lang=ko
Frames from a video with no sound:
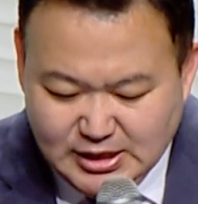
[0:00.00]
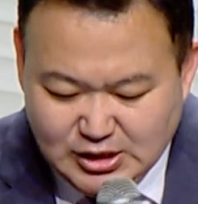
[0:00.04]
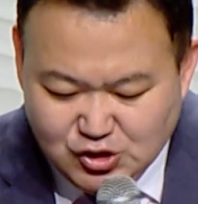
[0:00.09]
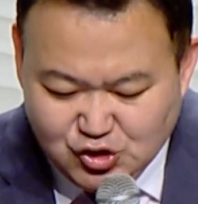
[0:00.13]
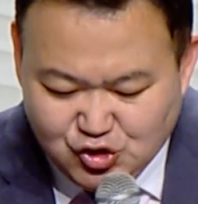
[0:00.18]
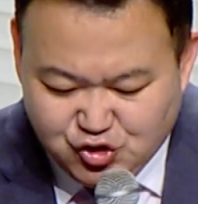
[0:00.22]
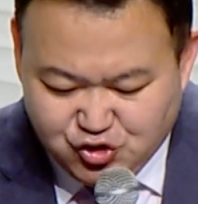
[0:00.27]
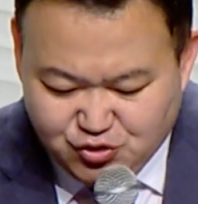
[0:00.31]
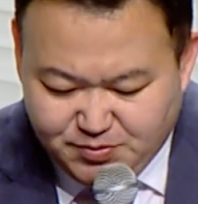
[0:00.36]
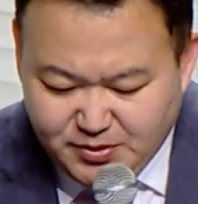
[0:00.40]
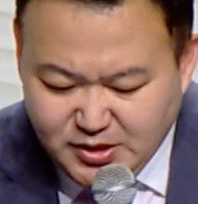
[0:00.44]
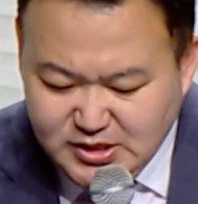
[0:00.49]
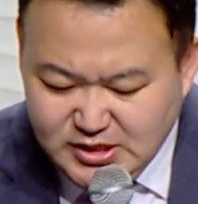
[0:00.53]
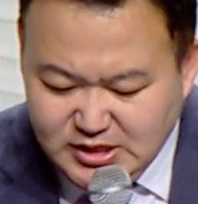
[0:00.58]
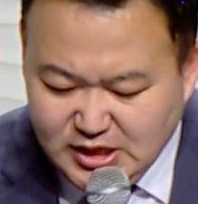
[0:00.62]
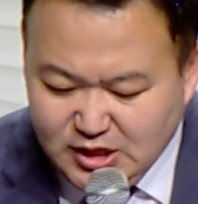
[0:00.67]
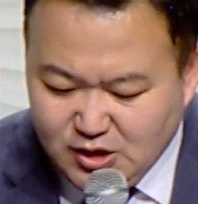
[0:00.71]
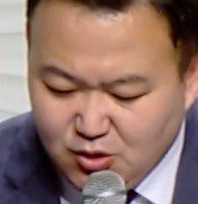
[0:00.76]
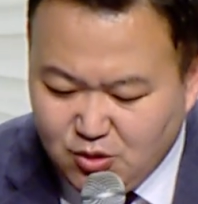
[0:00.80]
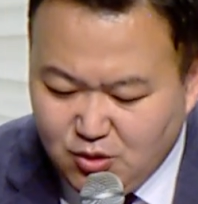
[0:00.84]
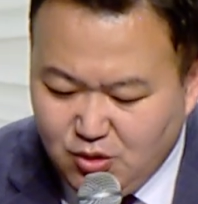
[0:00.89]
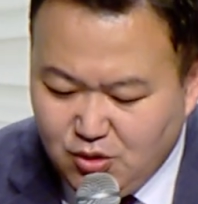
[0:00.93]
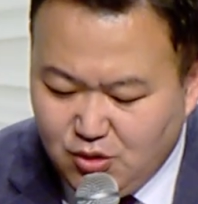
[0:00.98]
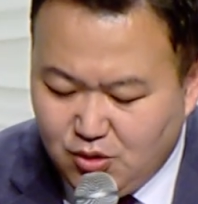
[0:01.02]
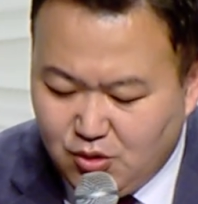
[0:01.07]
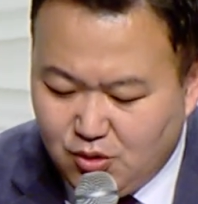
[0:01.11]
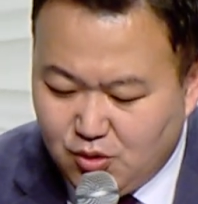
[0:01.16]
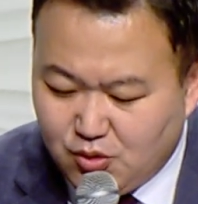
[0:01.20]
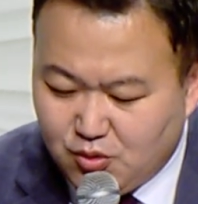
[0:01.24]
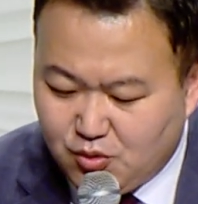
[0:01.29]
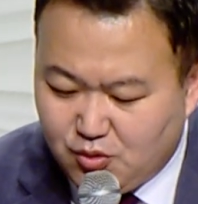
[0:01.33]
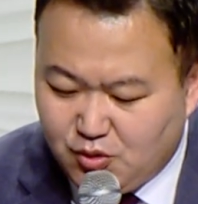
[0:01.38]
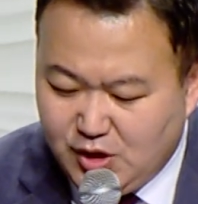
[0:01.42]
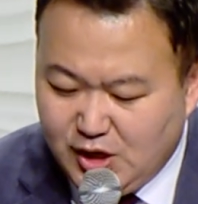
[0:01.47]
두
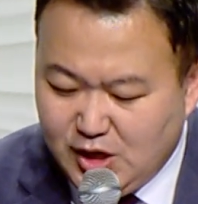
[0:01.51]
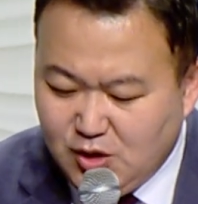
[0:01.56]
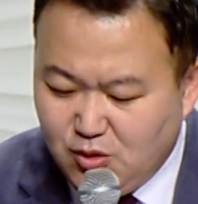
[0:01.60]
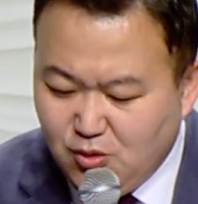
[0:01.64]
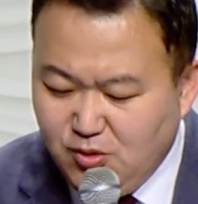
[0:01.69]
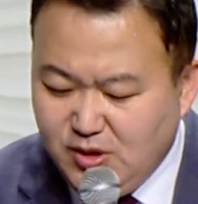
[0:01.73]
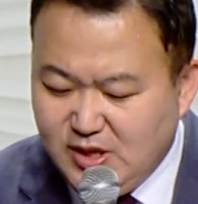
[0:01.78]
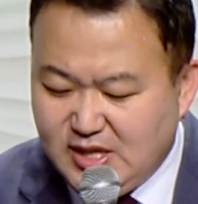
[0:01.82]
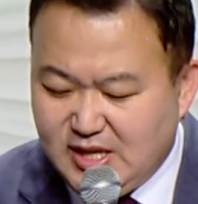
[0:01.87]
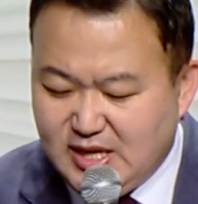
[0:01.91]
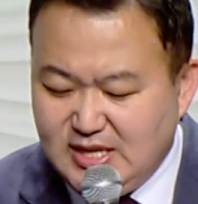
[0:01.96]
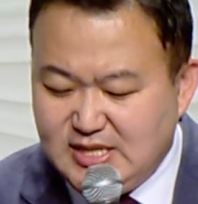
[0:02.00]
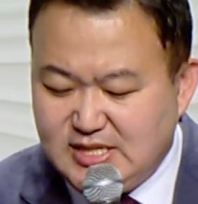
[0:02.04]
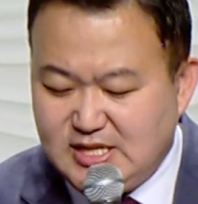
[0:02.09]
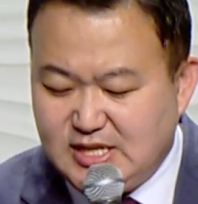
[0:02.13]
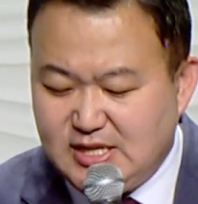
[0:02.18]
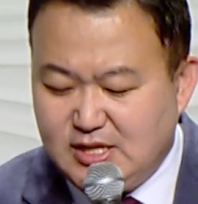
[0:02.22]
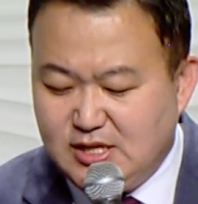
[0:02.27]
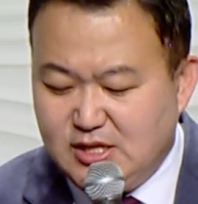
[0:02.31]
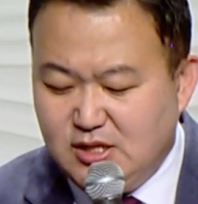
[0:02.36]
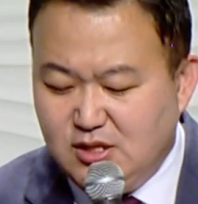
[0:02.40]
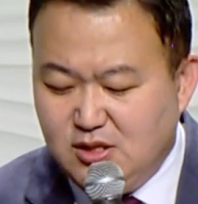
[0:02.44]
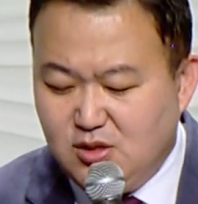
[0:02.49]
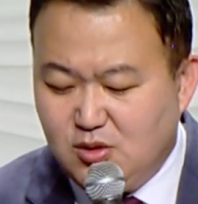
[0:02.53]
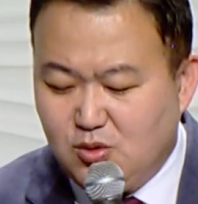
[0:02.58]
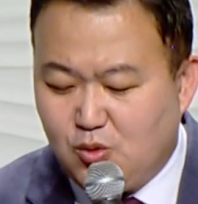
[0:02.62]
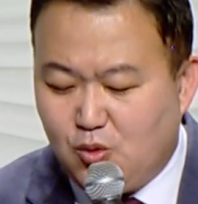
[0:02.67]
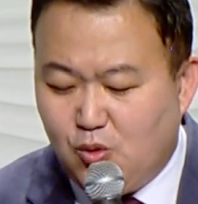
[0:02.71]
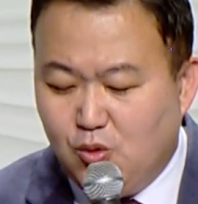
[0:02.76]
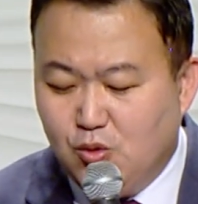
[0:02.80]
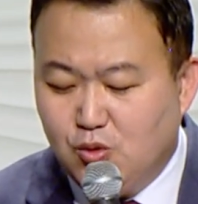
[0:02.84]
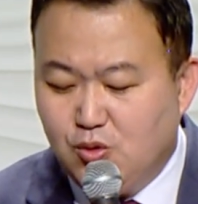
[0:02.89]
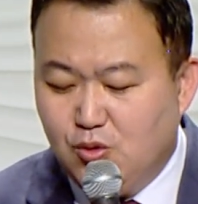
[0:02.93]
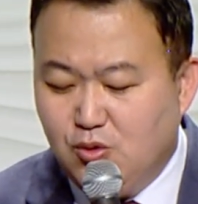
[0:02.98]
번째로 궤도 이탈자는
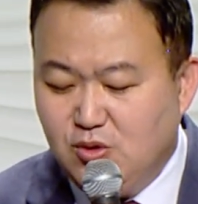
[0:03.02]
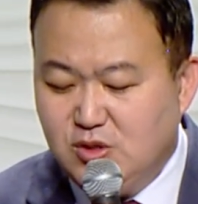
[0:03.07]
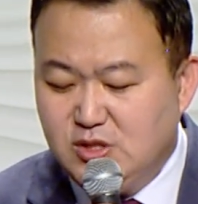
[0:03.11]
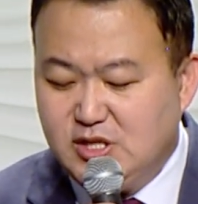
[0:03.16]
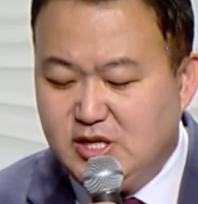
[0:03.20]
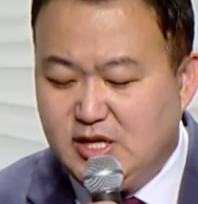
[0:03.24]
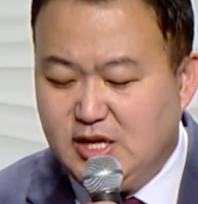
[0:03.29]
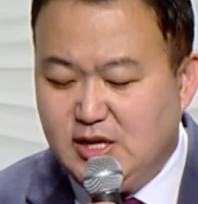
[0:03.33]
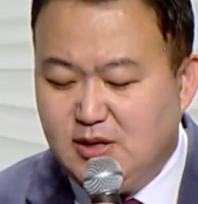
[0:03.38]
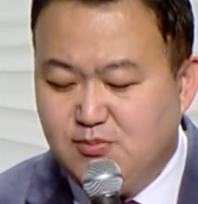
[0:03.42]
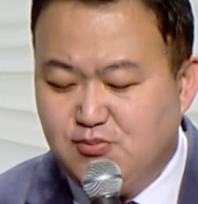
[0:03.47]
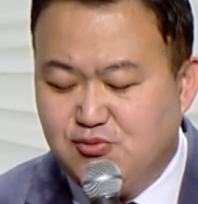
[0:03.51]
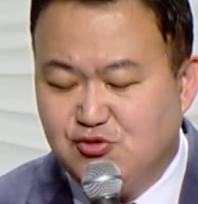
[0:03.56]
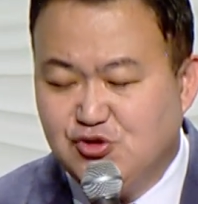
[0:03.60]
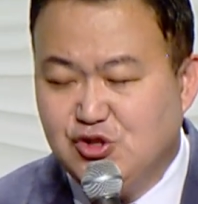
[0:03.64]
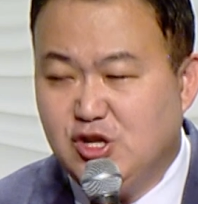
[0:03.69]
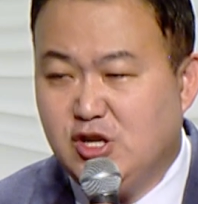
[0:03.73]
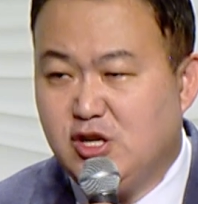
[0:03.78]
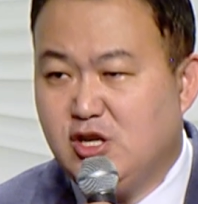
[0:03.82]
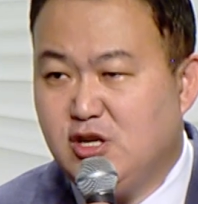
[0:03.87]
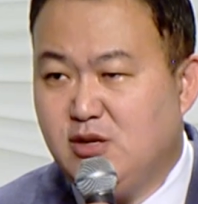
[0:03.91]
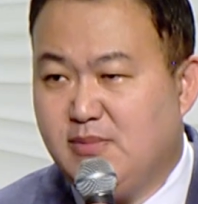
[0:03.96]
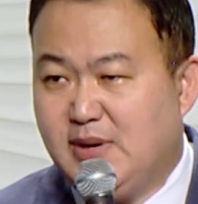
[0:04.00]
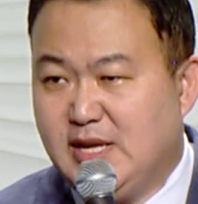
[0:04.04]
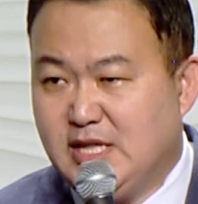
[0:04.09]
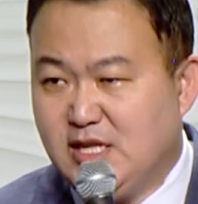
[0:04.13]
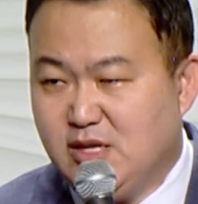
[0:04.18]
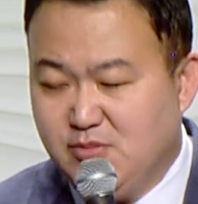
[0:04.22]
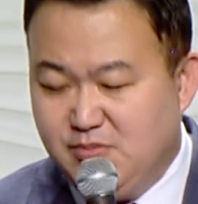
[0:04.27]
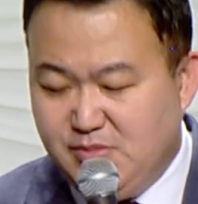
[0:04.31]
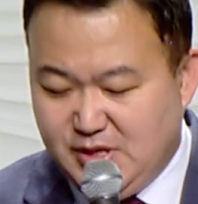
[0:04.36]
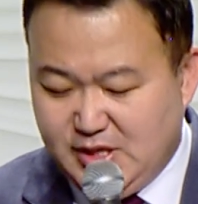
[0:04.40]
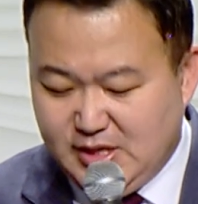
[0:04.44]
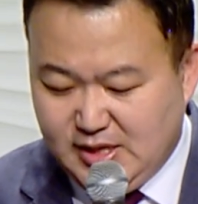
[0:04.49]
공동체의 분열을
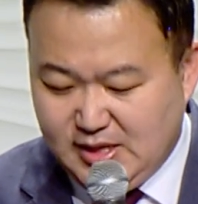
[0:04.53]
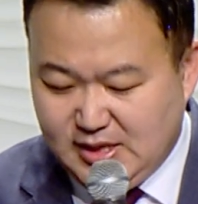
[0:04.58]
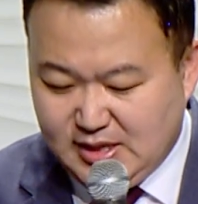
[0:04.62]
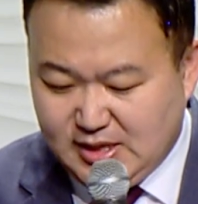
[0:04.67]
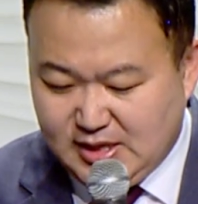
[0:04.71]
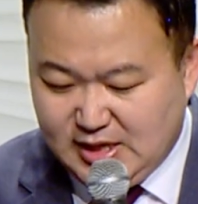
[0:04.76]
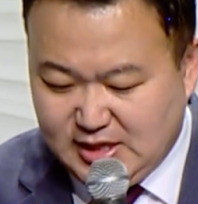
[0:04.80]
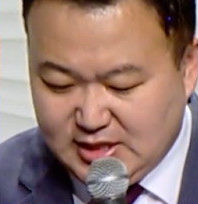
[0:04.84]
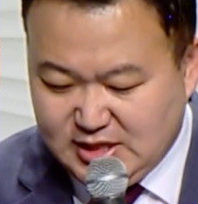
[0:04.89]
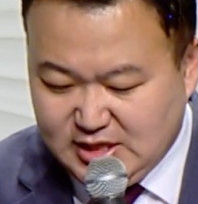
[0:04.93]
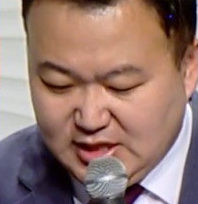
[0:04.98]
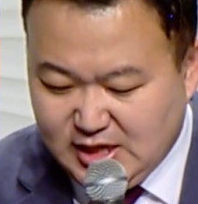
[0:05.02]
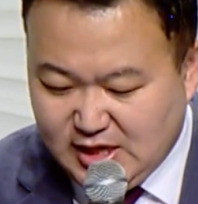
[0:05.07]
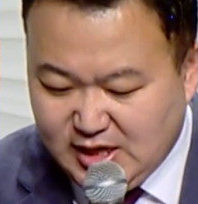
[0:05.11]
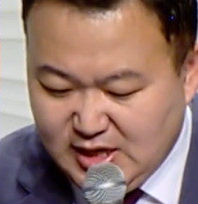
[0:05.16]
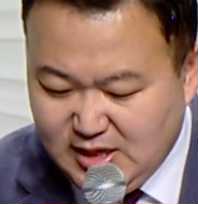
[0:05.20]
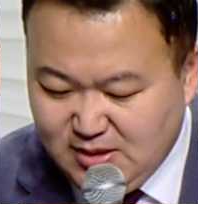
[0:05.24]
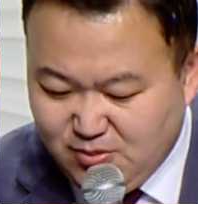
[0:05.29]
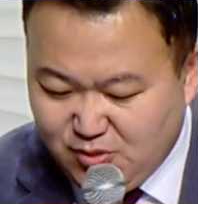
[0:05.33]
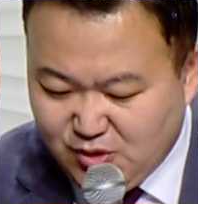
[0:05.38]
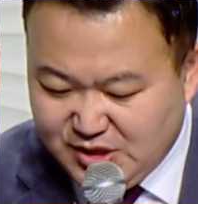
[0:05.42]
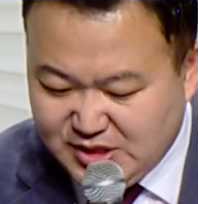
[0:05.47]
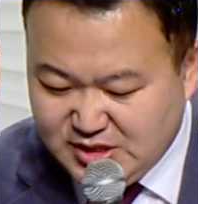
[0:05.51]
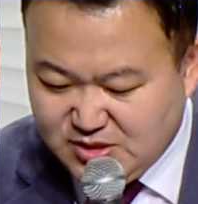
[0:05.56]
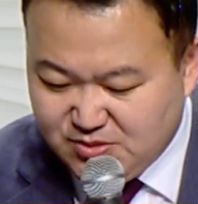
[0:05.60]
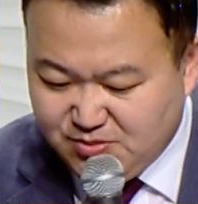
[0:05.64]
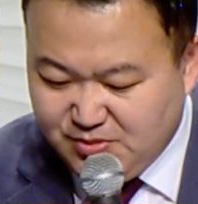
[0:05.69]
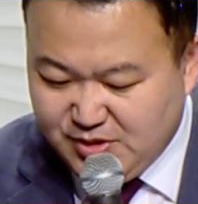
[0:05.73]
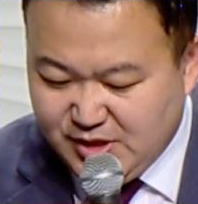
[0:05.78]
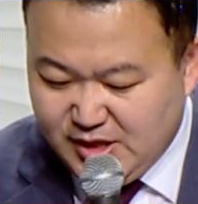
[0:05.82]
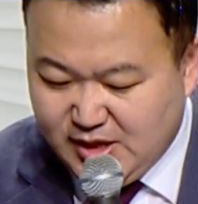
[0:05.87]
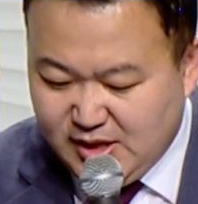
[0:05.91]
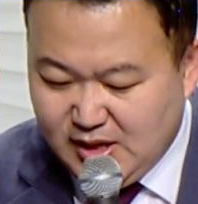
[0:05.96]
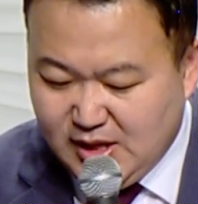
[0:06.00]
만듭니다. 같이 따라해
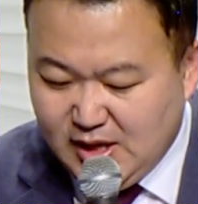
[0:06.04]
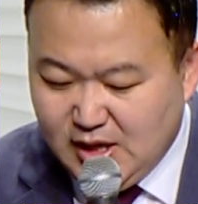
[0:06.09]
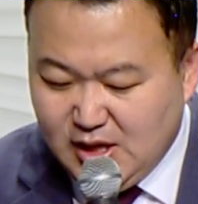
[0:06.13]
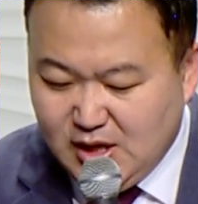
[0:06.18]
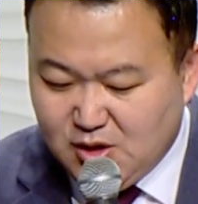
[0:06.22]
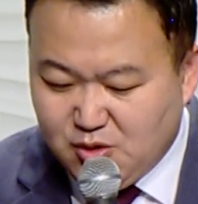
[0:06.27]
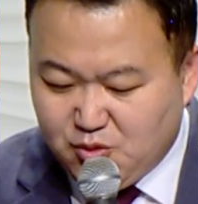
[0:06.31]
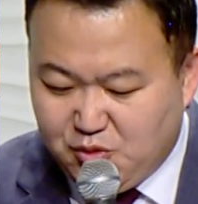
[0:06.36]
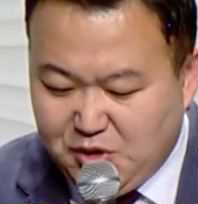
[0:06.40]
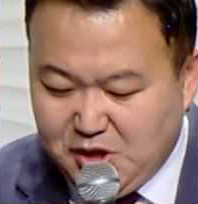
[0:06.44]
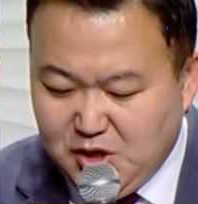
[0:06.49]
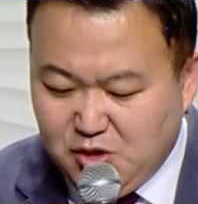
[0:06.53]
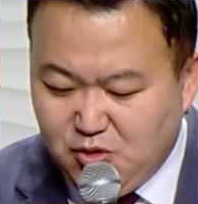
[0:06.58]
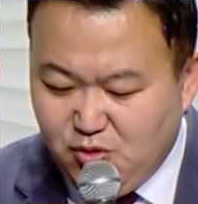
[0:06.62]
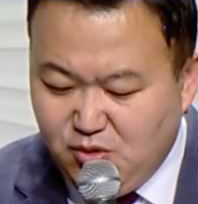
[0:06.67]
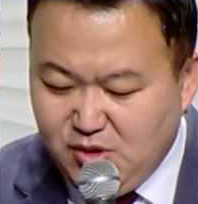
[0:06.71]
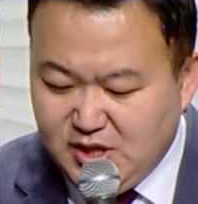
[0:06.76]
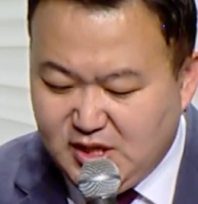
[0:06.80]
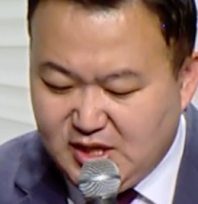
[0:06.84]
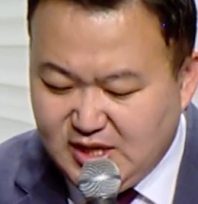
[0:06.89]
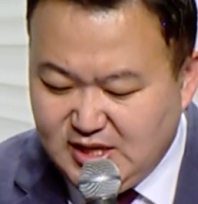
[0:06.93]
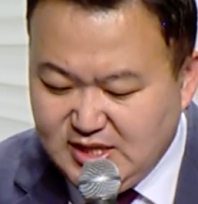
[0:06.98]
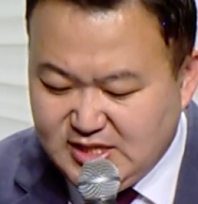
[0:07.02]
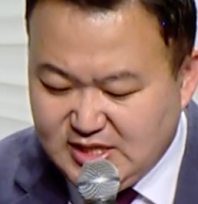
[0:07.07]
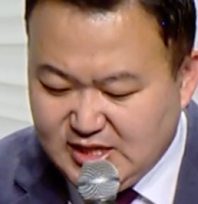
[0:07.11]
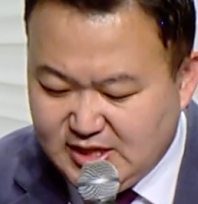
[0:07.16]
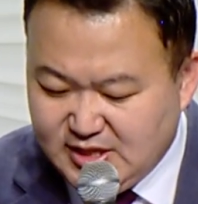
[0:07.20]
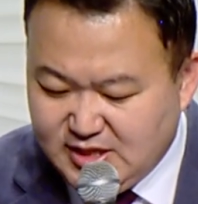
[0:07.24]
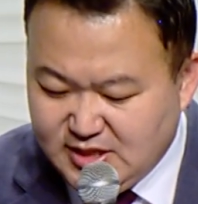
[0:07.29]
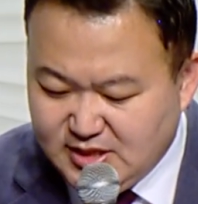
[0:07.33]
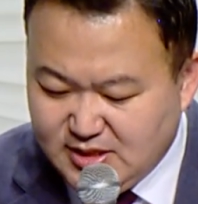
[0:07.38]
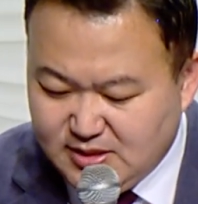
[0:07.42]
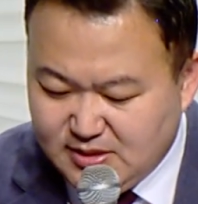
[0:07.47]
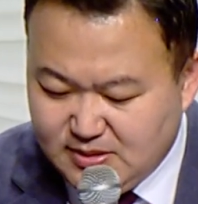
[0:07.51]
보겠습니다. 궤도
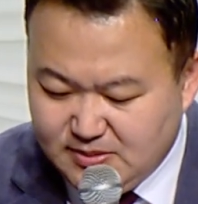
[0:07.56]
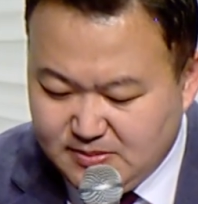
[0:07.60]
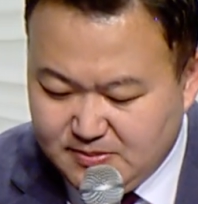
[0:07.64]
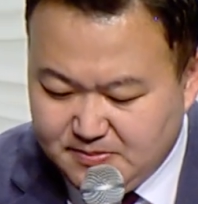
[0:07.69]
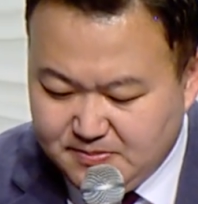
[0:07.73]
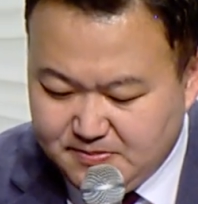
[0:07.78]
이탈자는